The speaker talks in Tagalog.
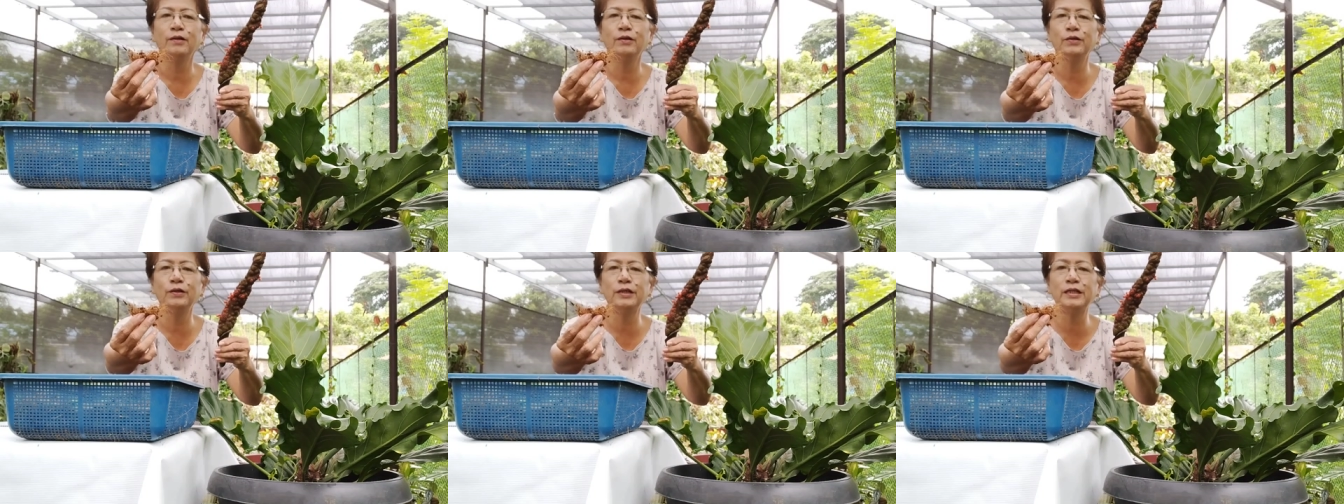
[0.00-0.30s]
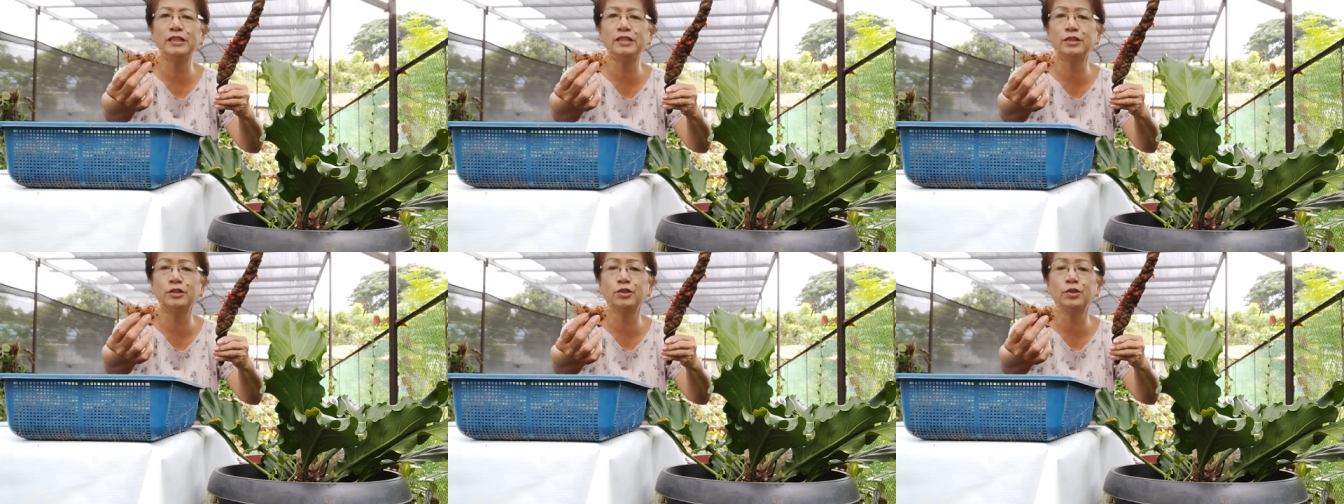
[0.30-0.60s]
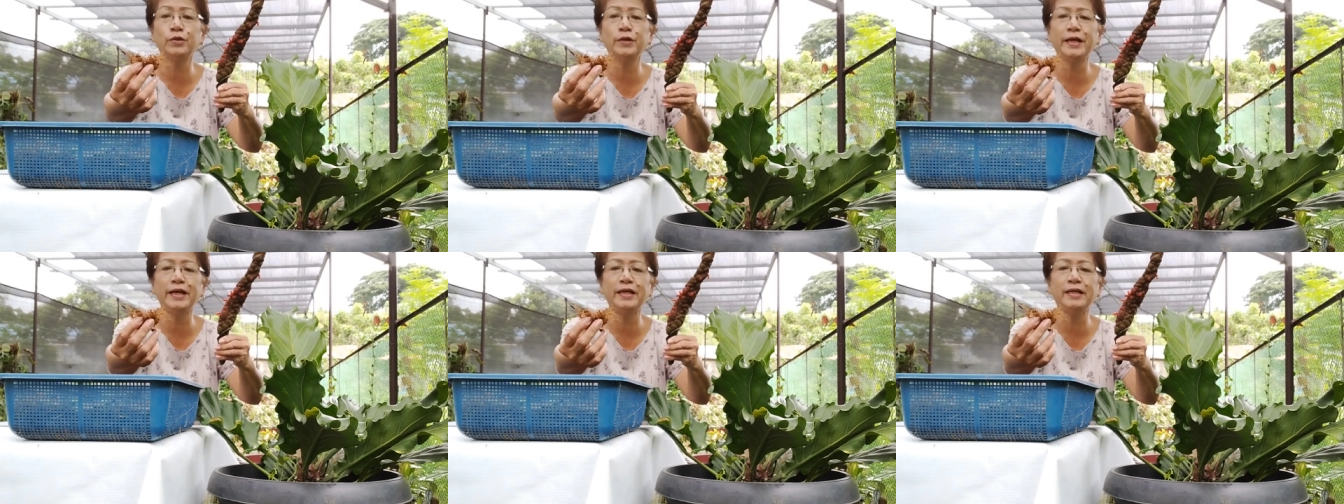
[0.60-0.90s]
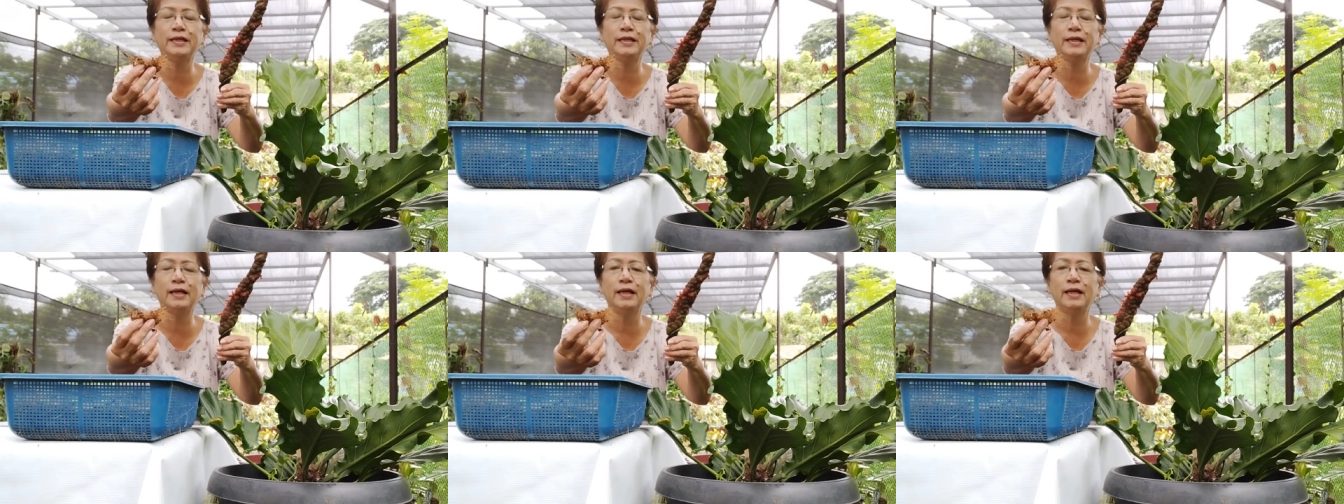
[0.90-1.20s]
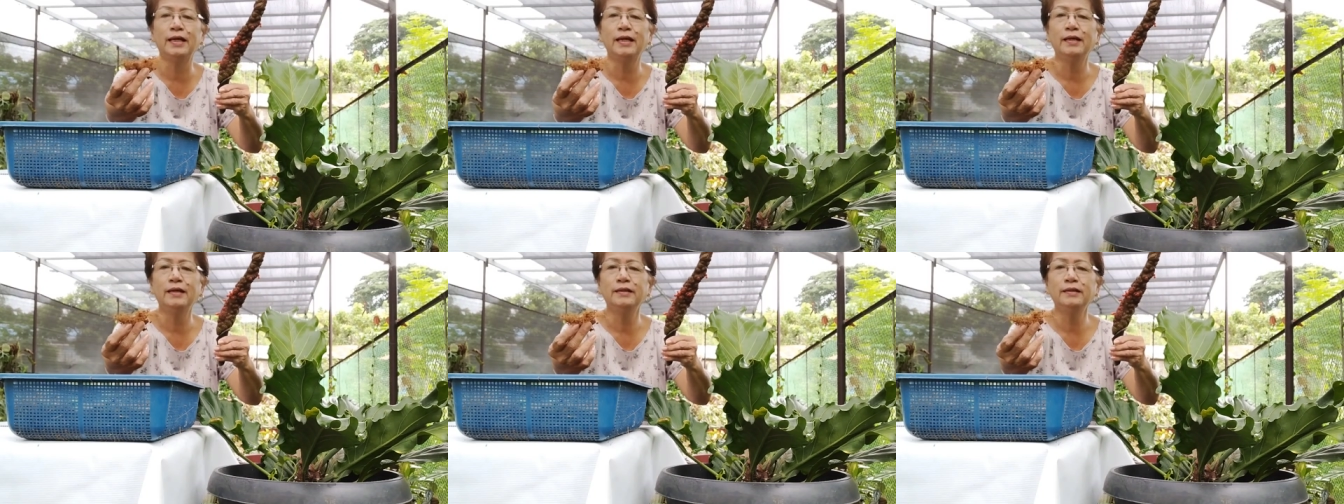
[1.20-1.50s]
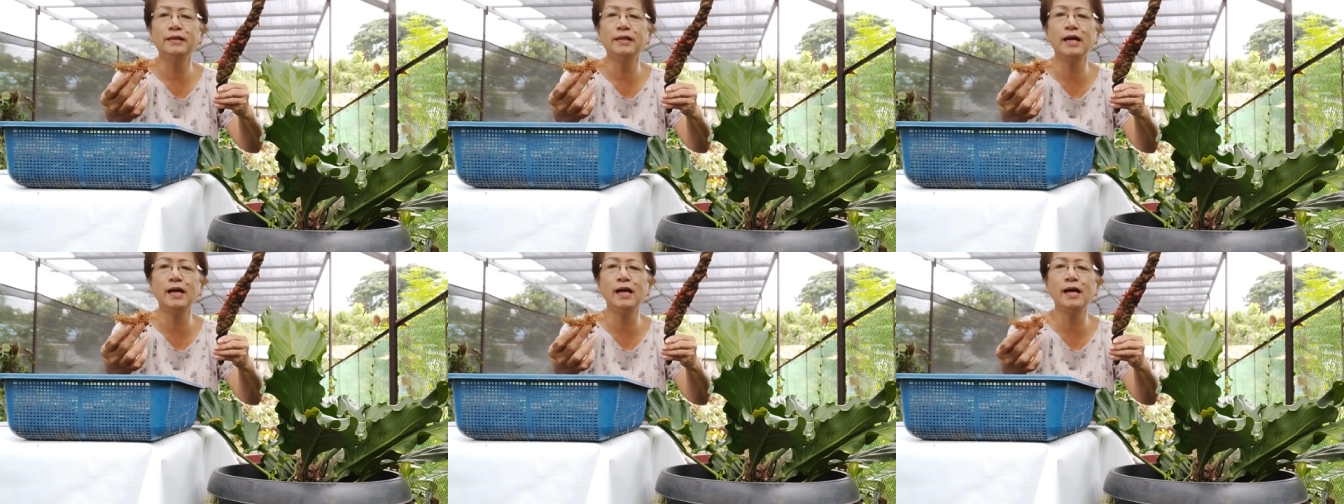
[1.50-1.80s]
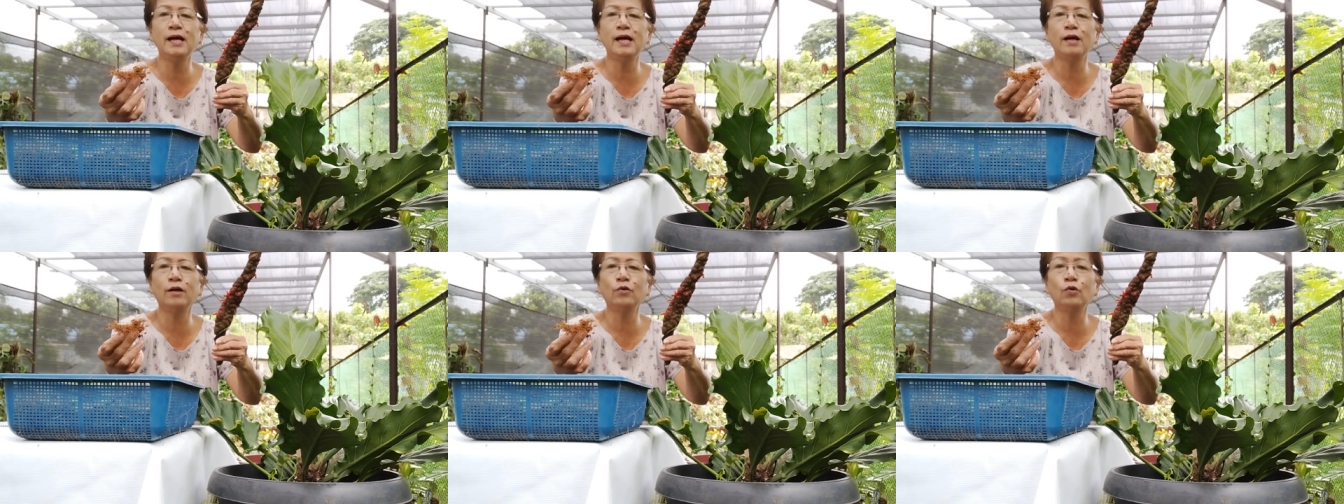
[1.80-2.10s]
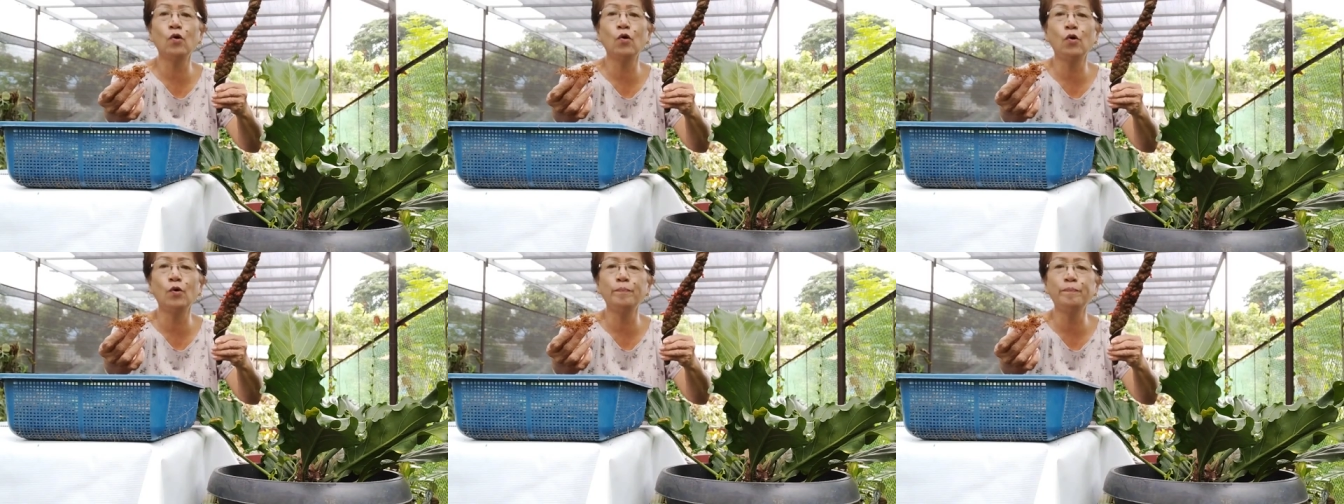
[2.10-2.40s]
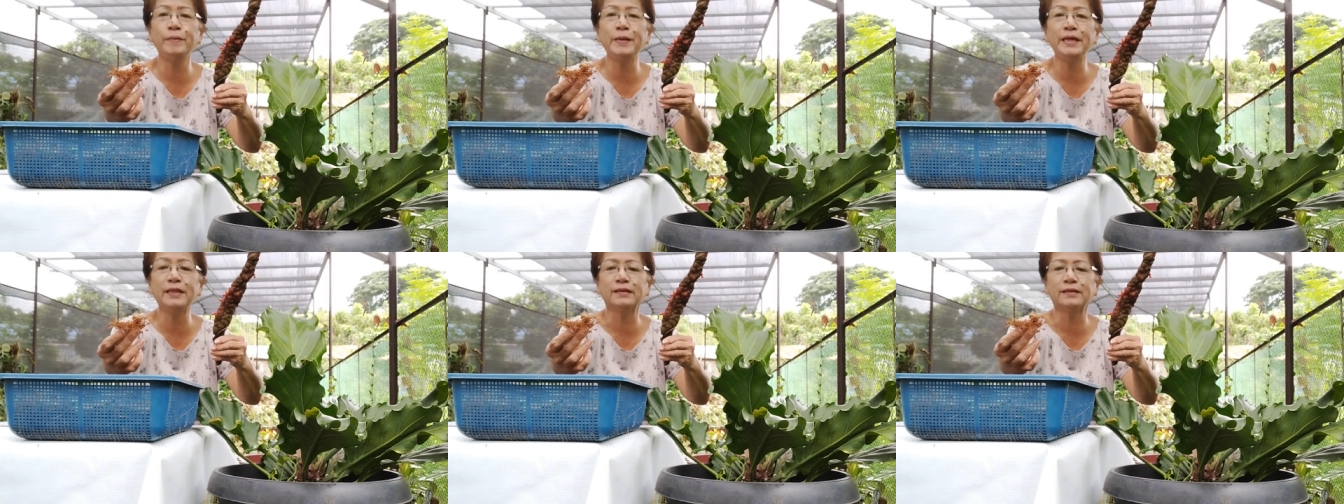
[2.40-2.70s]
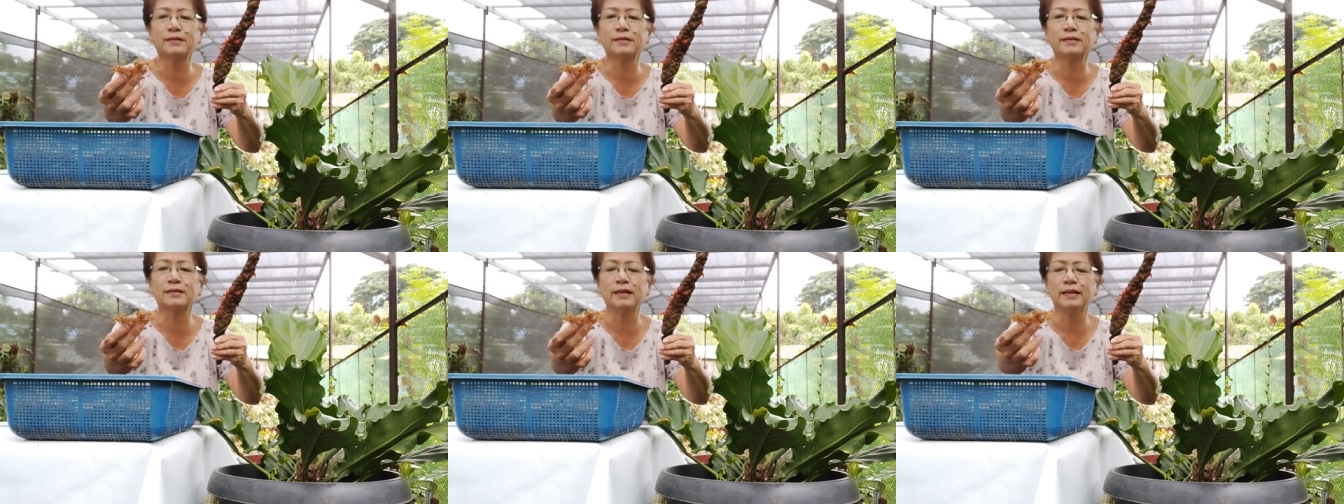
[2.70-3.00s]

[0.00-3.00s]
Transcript: in-strain na kokopit.